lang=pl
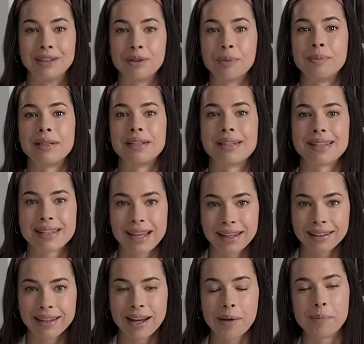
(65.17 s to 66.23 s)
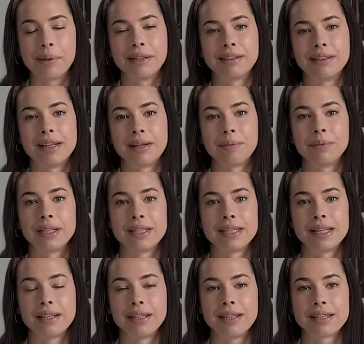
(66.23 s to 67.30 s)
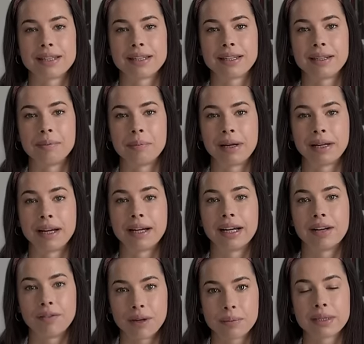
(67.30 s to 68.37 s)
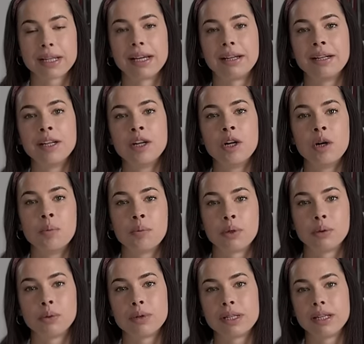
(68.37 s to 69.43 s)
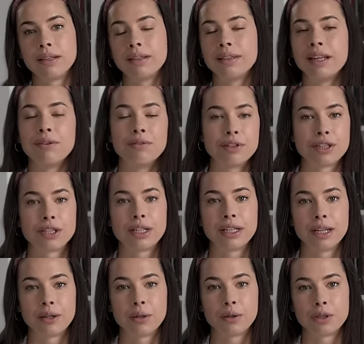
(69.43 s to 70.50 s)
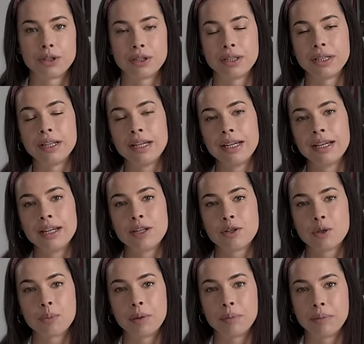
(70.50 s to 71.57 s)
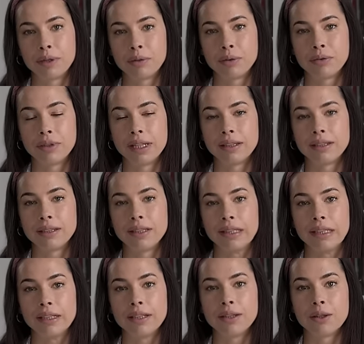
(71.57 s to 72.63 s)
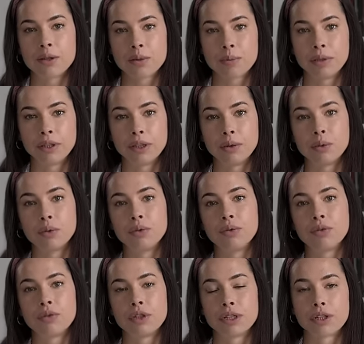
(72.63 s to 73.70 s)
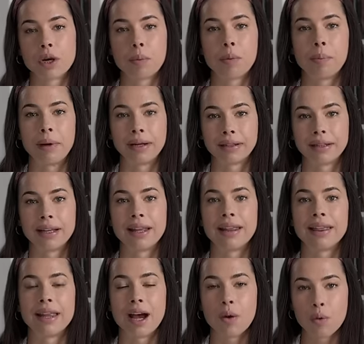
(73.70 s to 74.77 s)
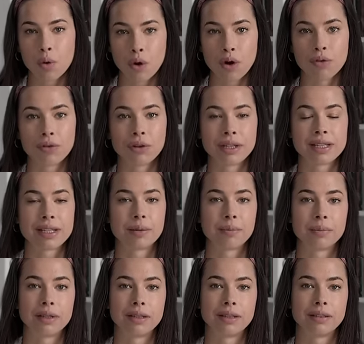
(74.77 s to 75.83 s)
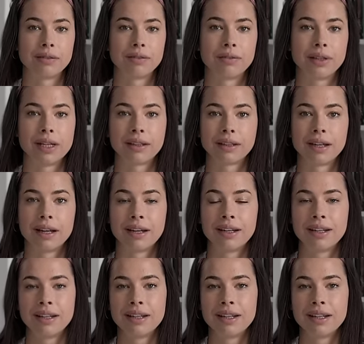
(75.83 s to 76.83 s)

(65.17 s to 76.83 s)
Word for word: na dobry sen, a partnerem tej serii jest marka Help Labsker, producent najwyższej jakości suplementów diety i kosmetyków. Wszystko poparte naukowo. Jestem e, wierna